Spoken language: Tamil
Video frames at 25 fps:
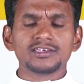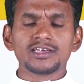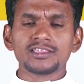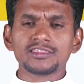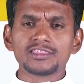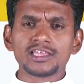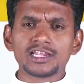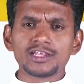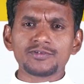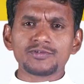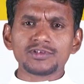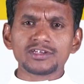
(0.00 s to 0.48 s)

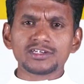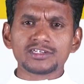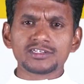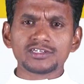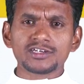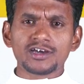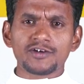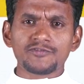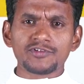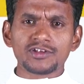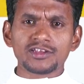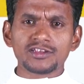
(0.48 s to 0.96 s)
எந்தளவிற்கு
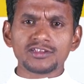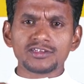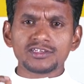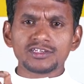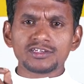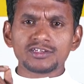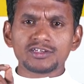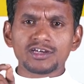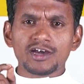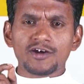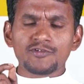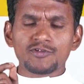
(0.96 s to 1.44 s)
அவர்
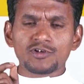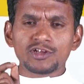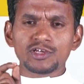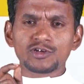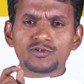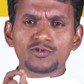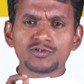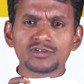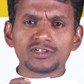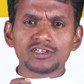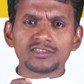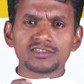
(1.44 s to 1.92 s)
அவருடைய
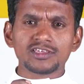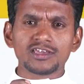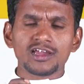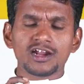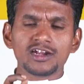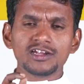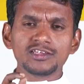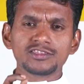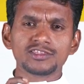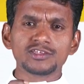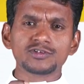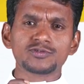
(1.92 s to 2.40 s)
குற்றத்தை
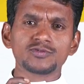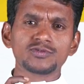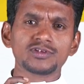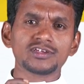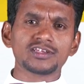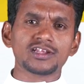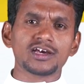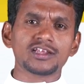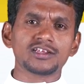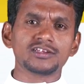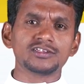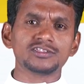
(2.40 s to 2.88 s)
அழுத்தி
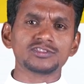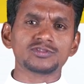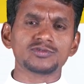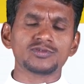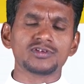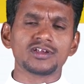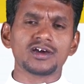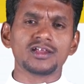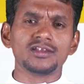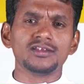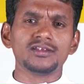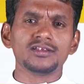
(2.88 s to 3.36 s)
கூறுகிறார் என்று
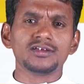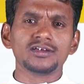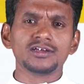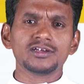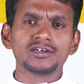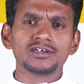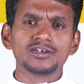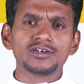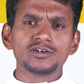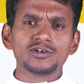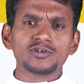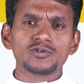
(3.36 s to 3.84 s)
சொன்னால்
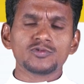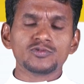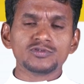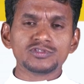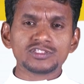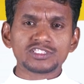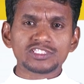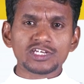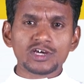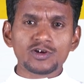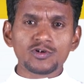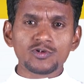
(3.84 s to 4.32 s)

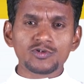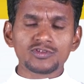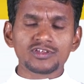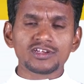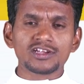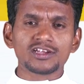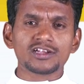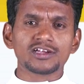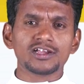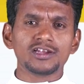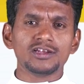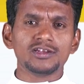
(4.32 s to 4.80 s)
உன்
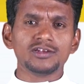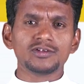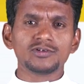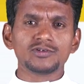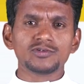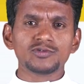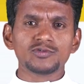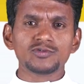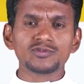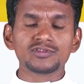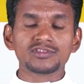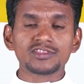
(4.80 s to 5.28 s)
சகோதரர்கள்
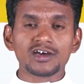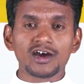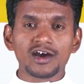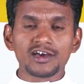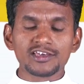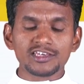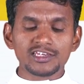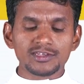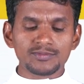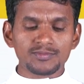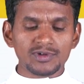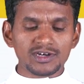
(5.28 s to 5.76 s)
உன்
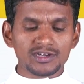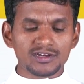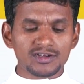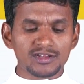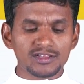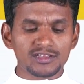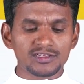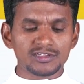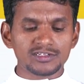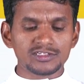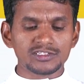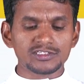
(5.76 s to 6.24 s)
தாயின்
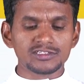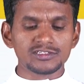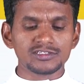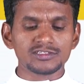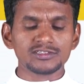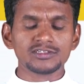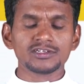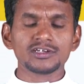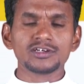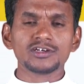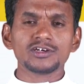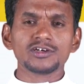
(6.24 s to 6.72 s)
மக்கள் என்று
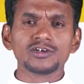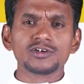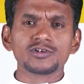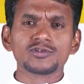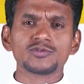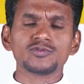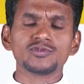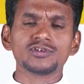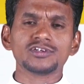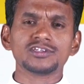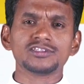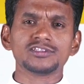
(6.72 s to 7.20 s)

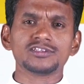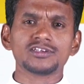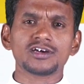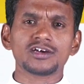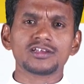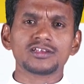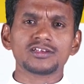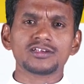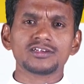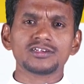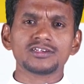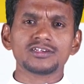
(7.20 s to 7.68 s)

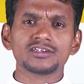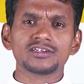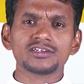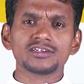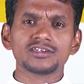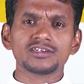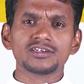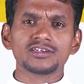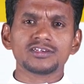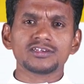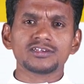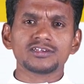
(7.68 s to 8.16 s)
கூறுகின்றார்
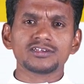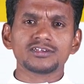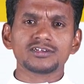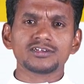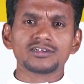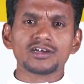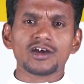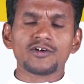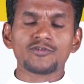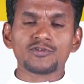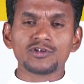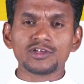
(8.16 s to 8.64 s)

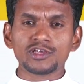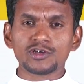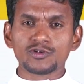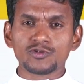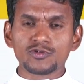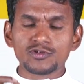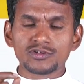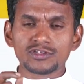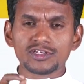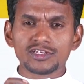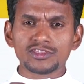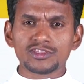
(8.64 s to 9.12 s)
அவருடைய
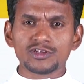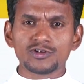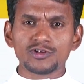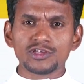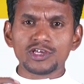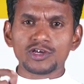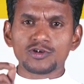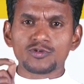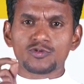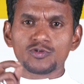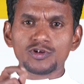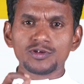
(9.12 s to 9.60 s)

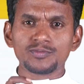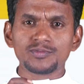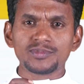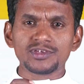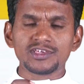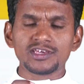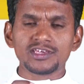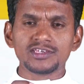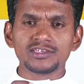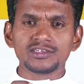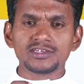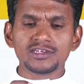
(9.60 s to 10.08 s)
குற்றத்தினுடைய
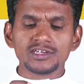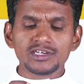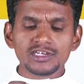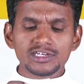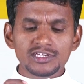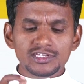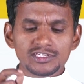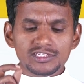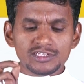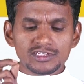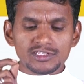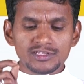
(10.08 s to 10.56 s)
கொடுமையை
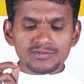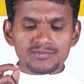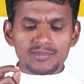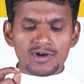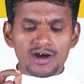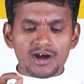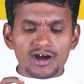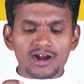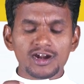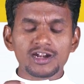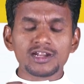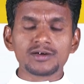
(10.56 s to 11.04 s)
இன்னும்
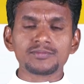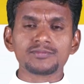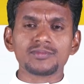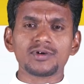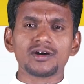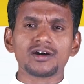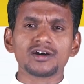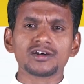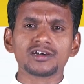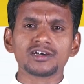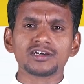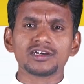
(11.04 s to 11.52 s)

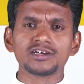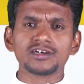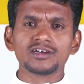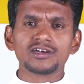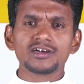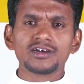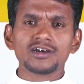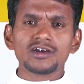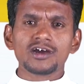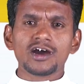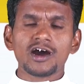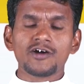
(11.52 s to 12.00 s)
ஆழமாக
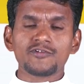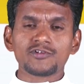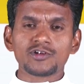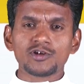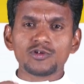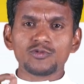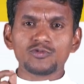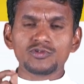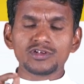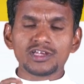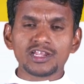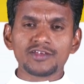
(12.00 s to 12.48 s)

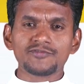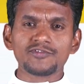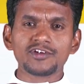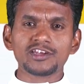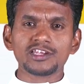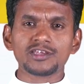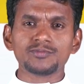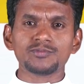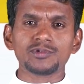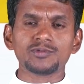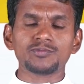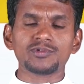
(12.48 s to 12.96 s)
அவர்கள் உணர
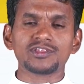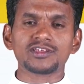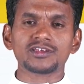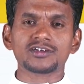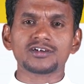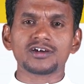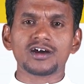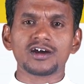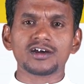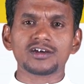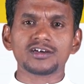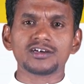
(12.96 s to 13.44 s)
வேண்டும்
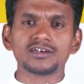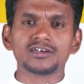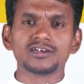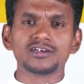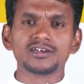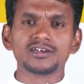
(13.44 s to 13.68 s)
என்பதற்காக